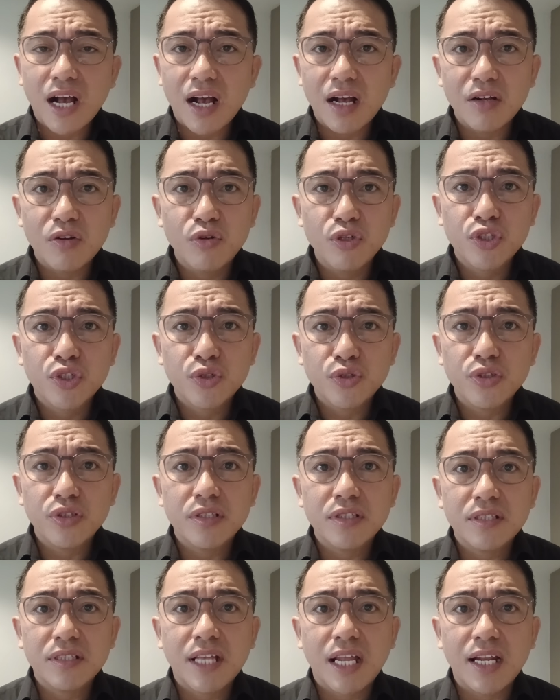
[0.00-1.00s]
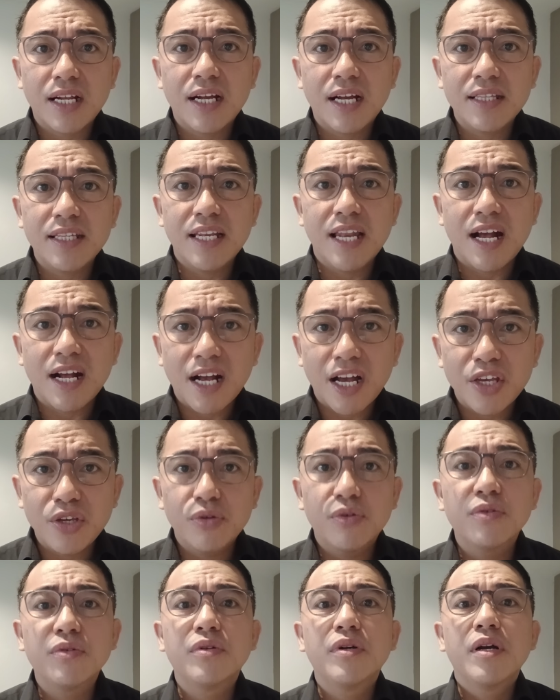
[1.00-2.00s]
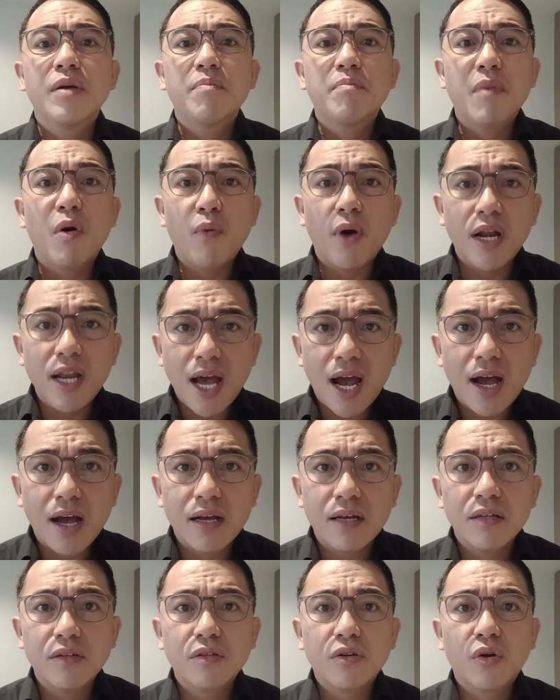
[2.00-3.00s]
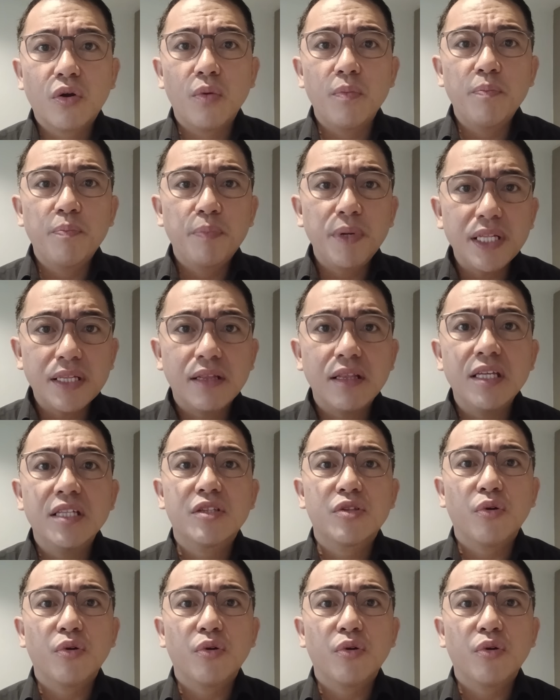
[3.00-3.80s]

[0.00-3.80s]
gusto talaga nila kayong mawala completely,